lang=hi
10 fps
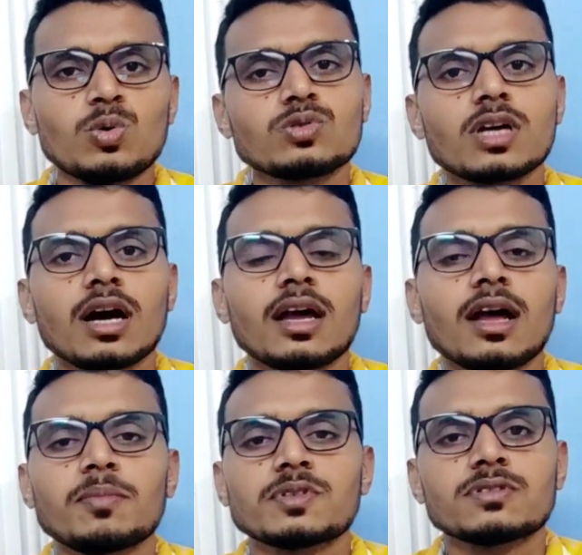उसका अगर
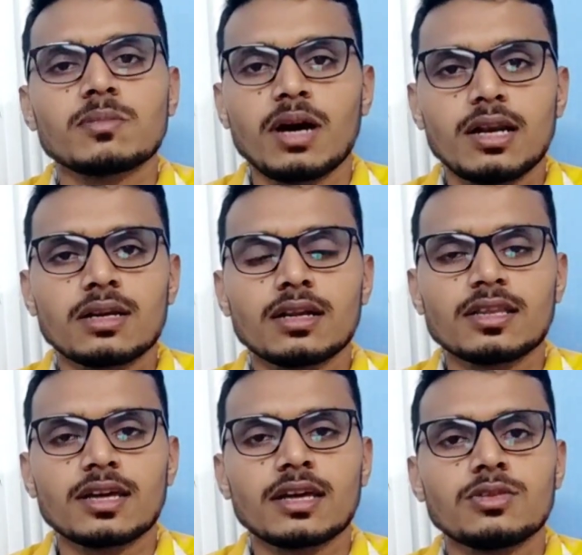आप इस्तेमाल
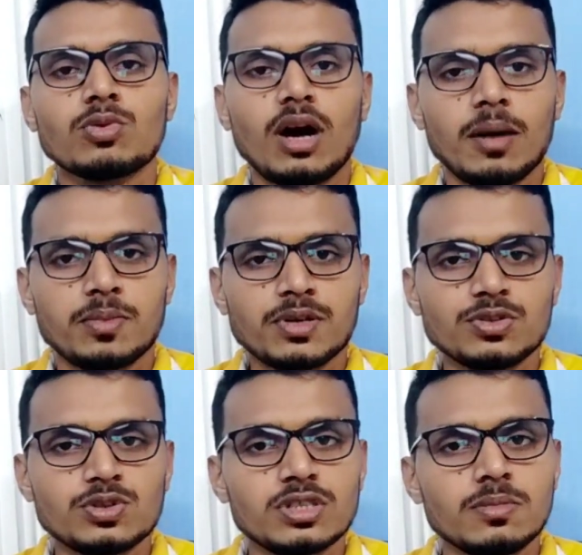करते हैं तो आपकी
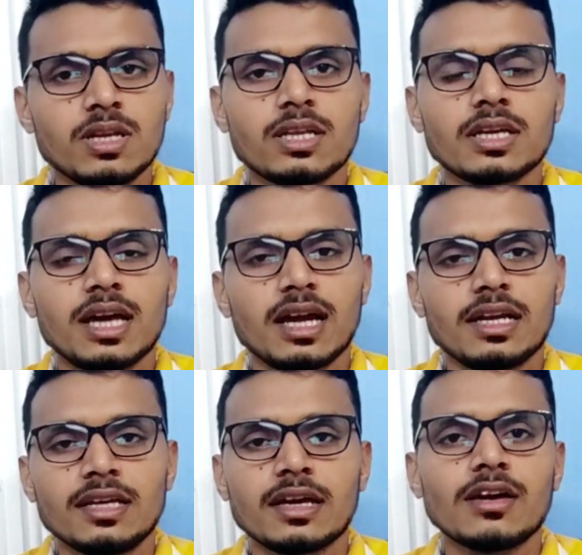जो जी की
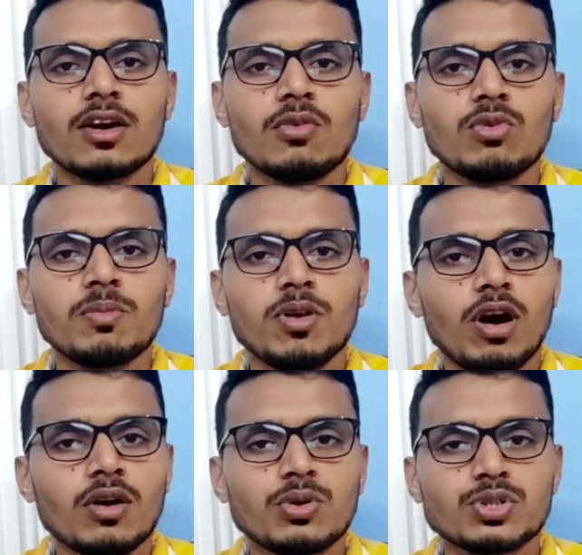आई है है वो
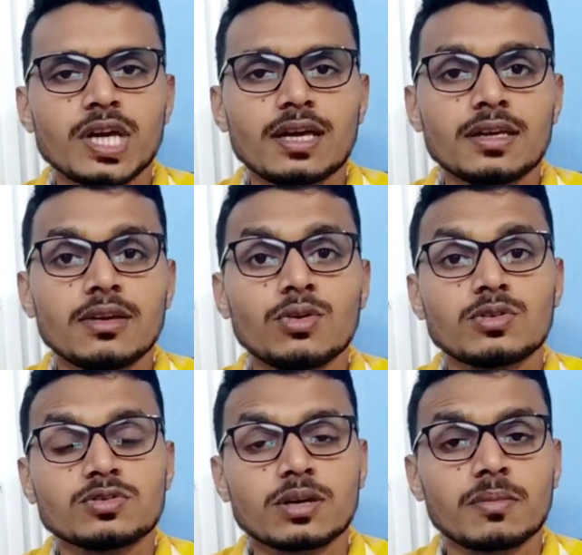ब्लॉक हो जाएगी
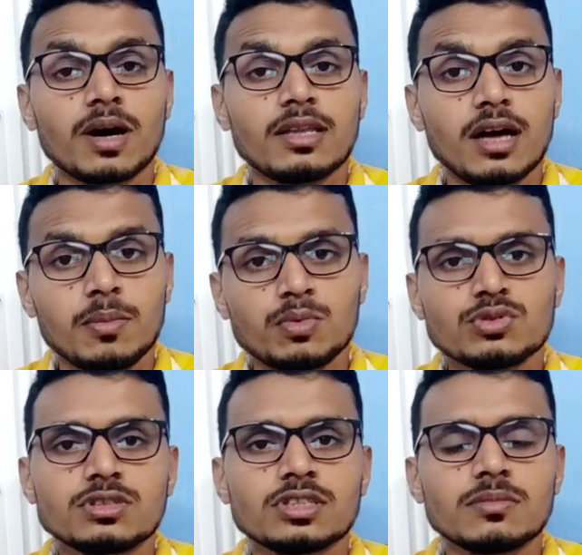और उसके बाद आप
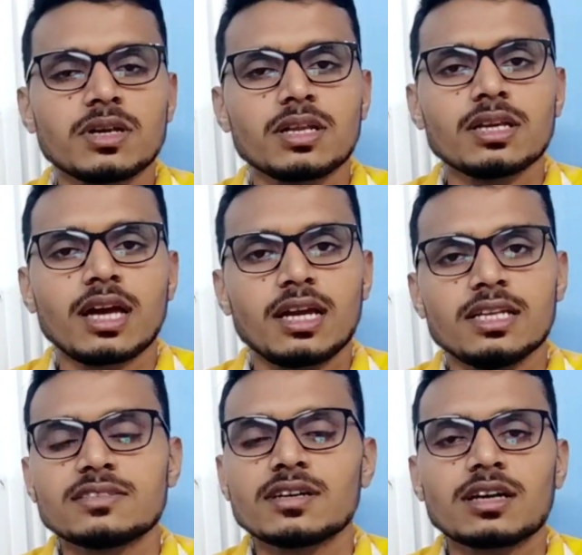उस जीमेल की
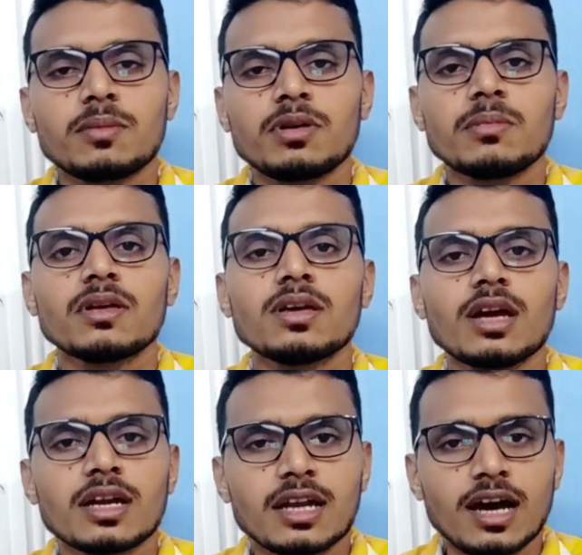आईडी से कभी भी
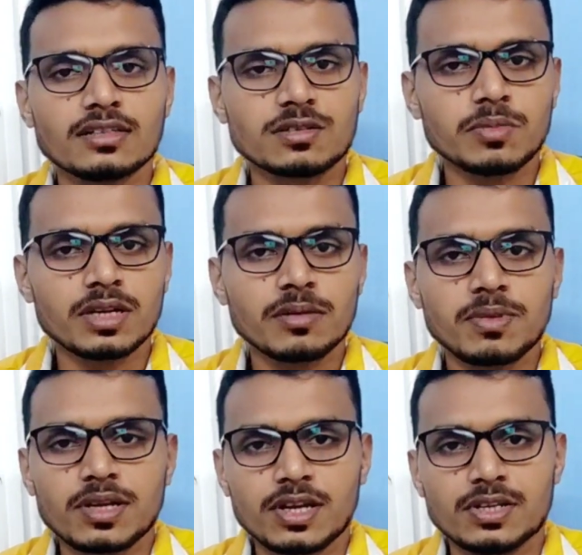टास्कमेट
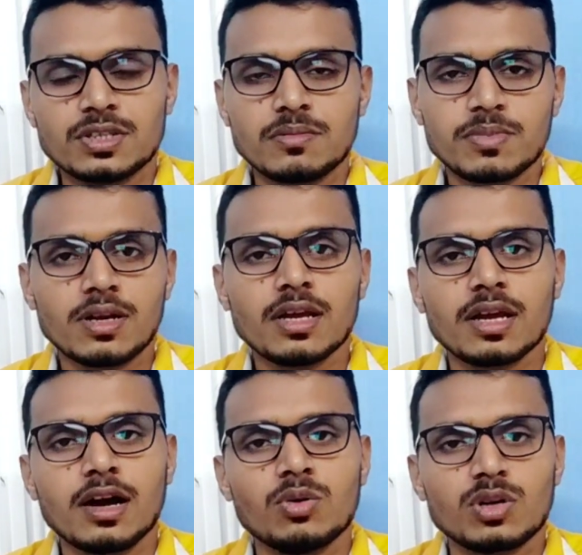एप्लीकेशन पर
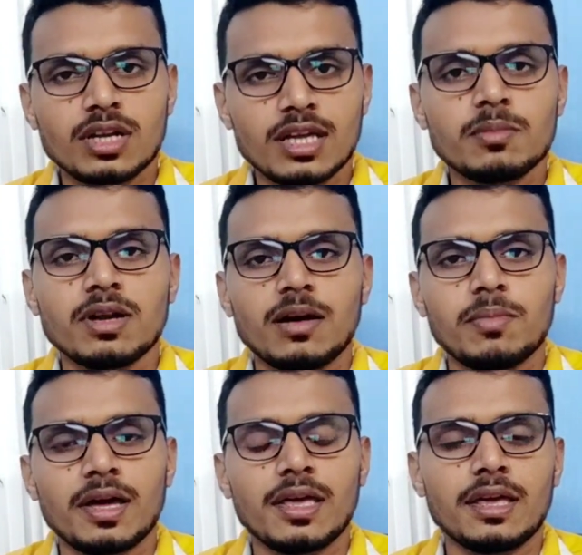अकाउंट नहीं बना
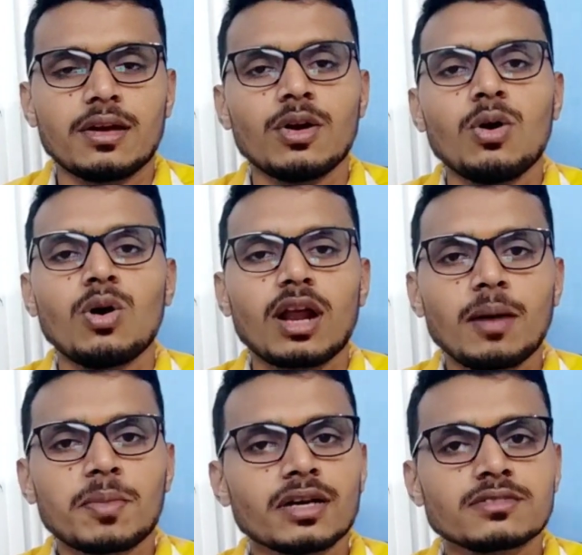पाएंगे और
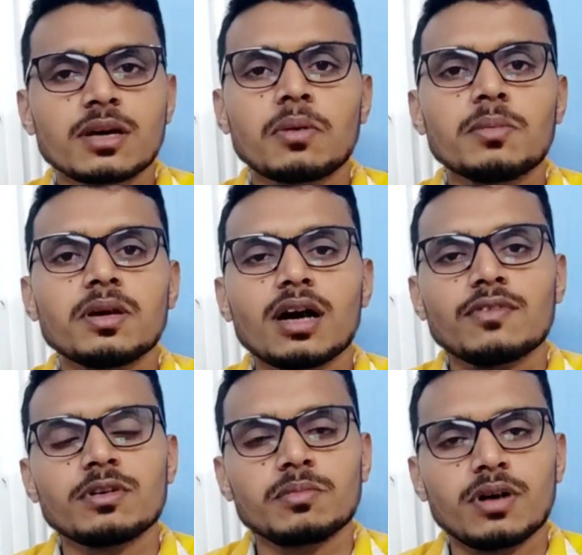आपका समय भी
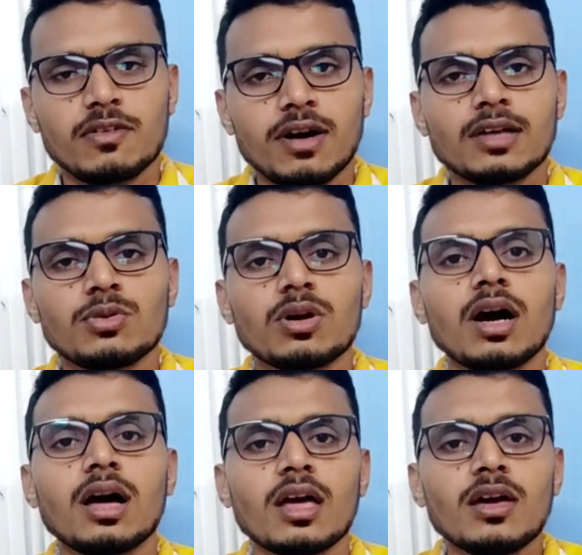काफ़ी बर्बाद होगा